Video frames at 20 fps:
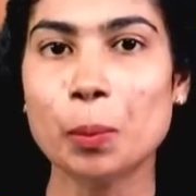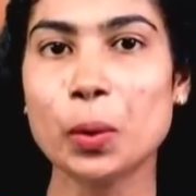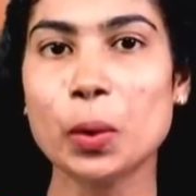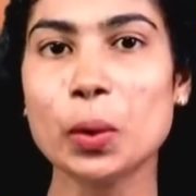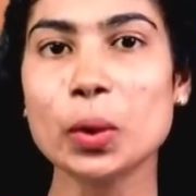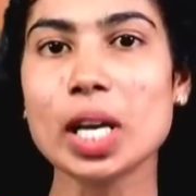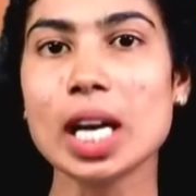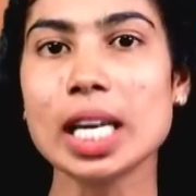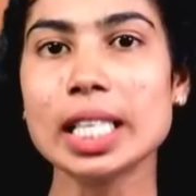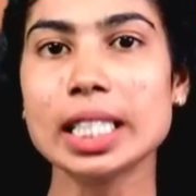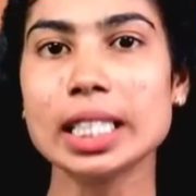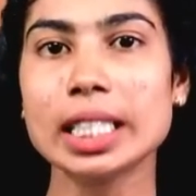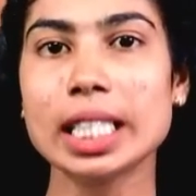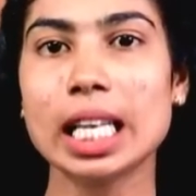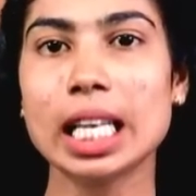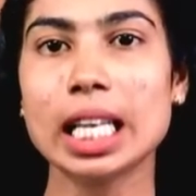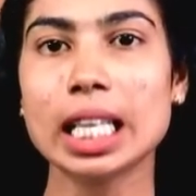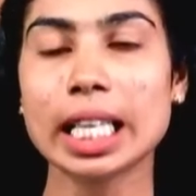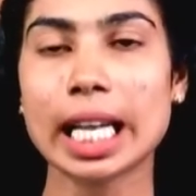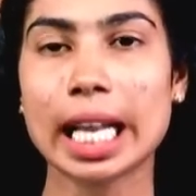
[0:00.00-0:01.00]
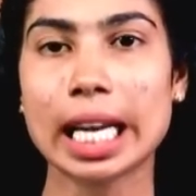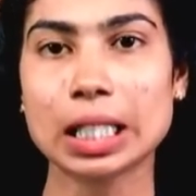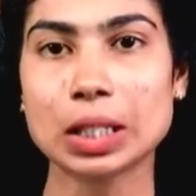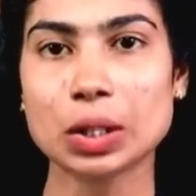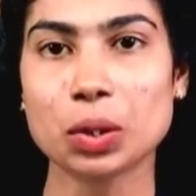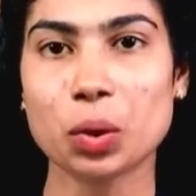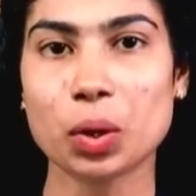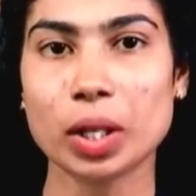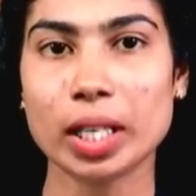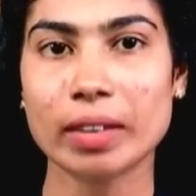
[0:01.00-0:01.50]
போராட்டத்தில்
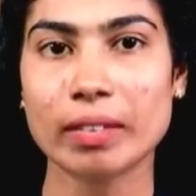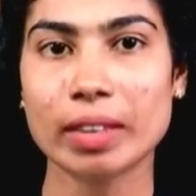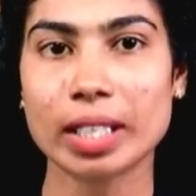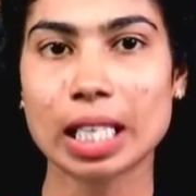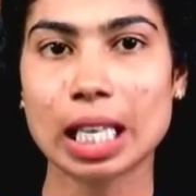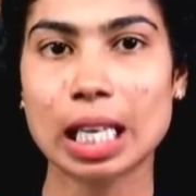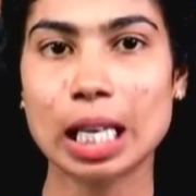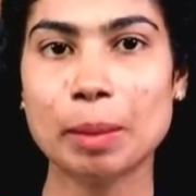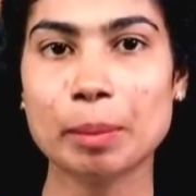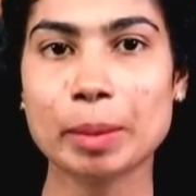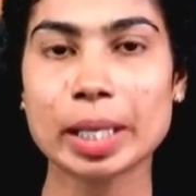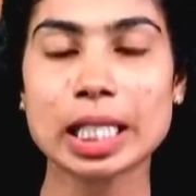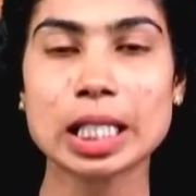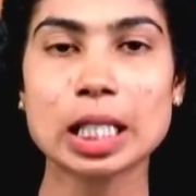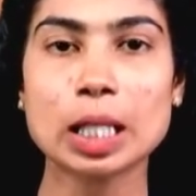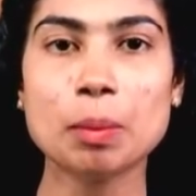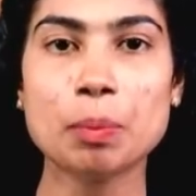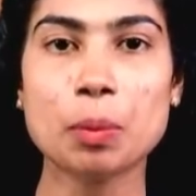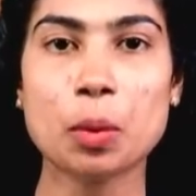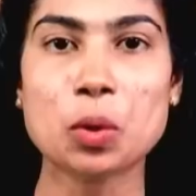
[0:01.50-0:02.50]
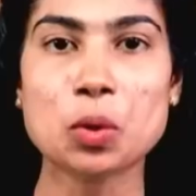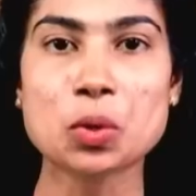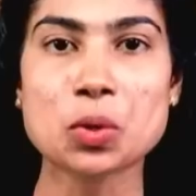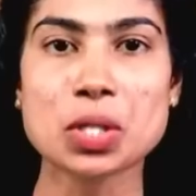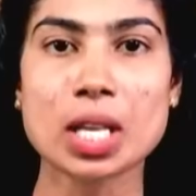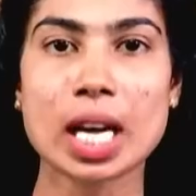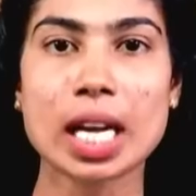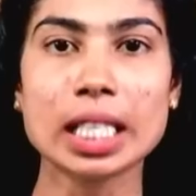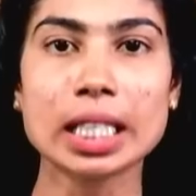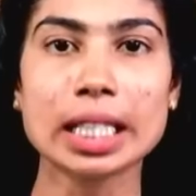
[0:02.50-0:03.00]
கலந்து கொண்டவர்கள் மீது
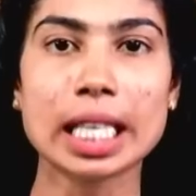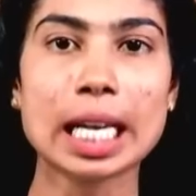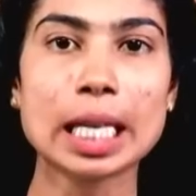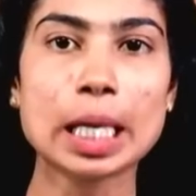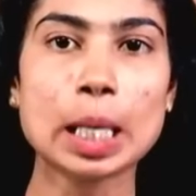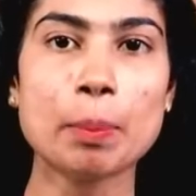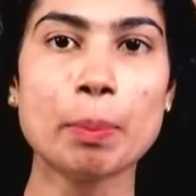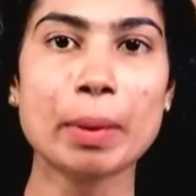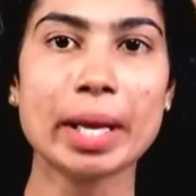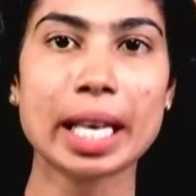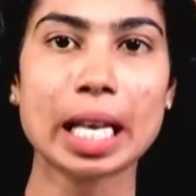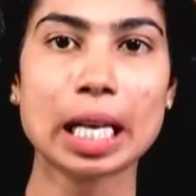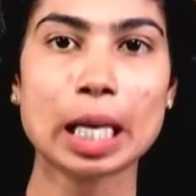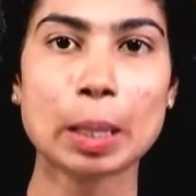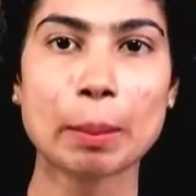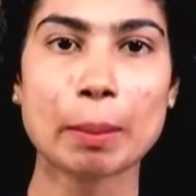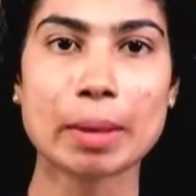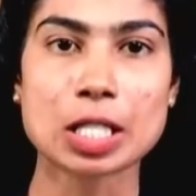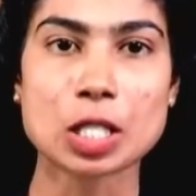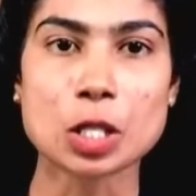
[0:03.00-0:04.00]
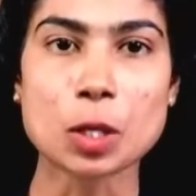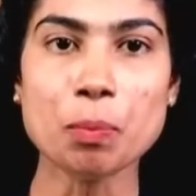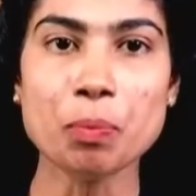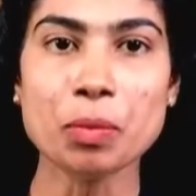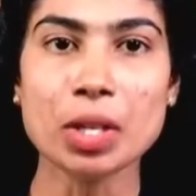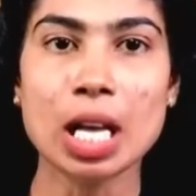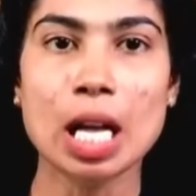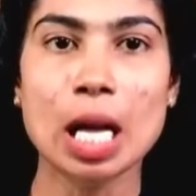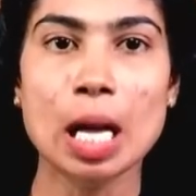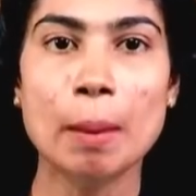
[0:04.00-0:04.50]
போலீசார் தண்ணீர் பீரங்கி மற்றும்
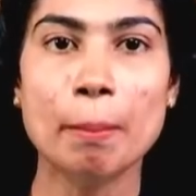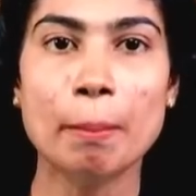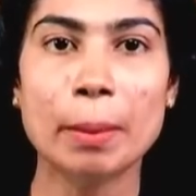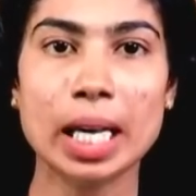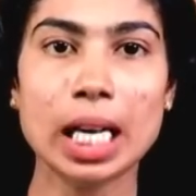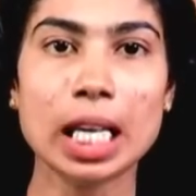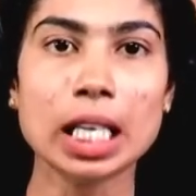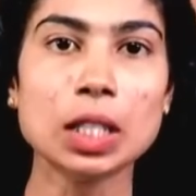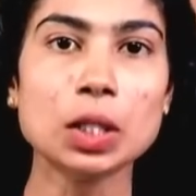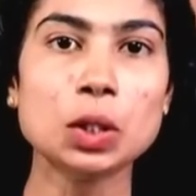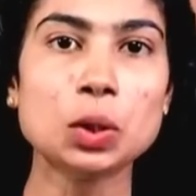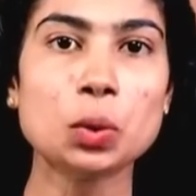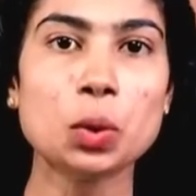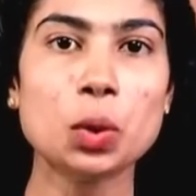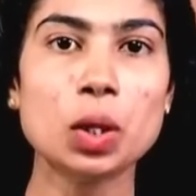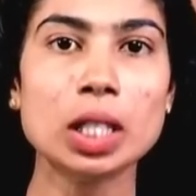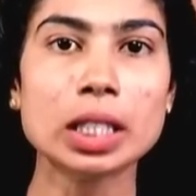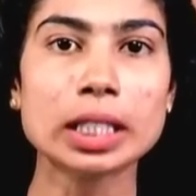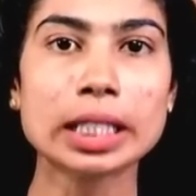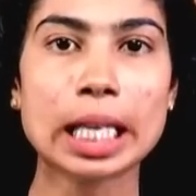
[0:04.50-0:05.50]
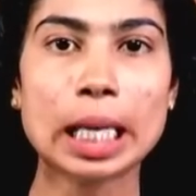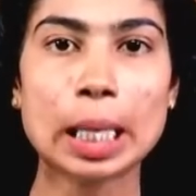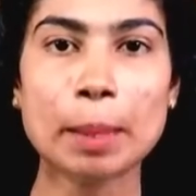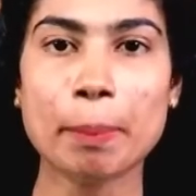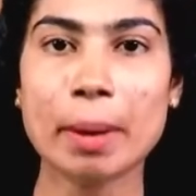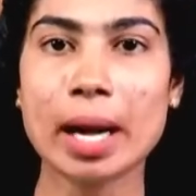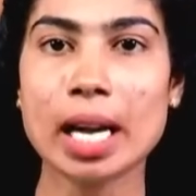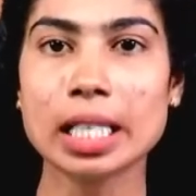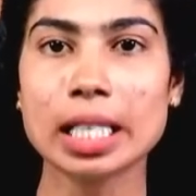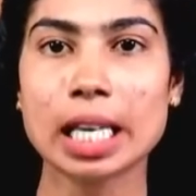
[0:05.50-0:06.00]
மிளகுத்தூள்
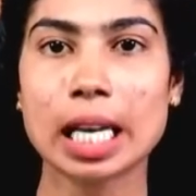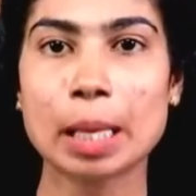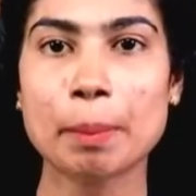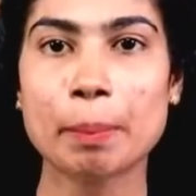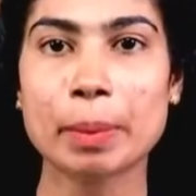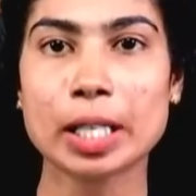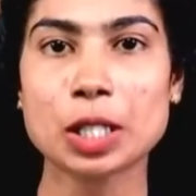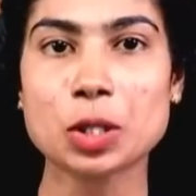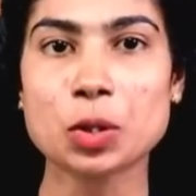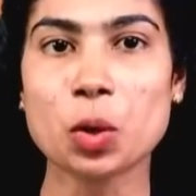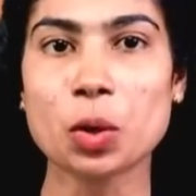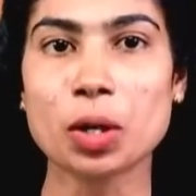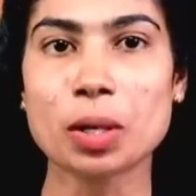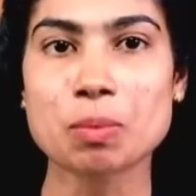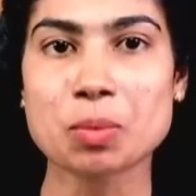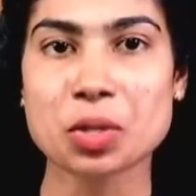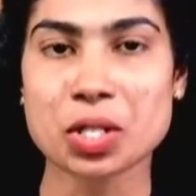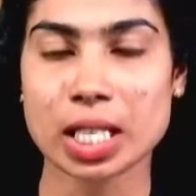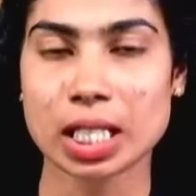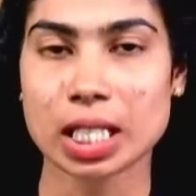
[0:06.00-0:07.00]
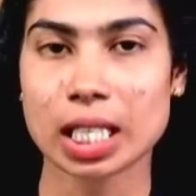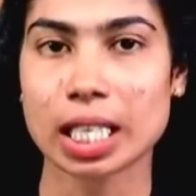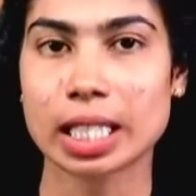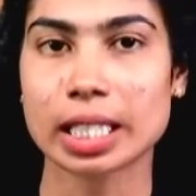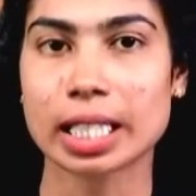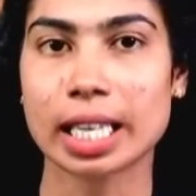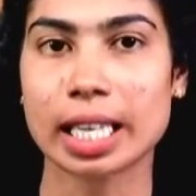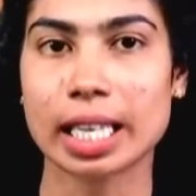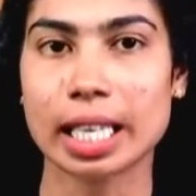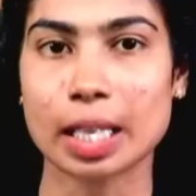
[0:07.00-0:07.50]
தெளிப்பான்களை பிரயோகம்
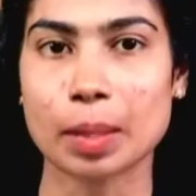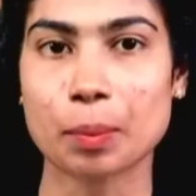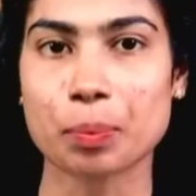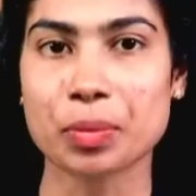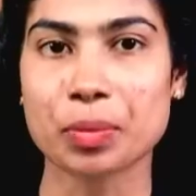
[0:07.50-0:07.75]
செய்திருந்தனர்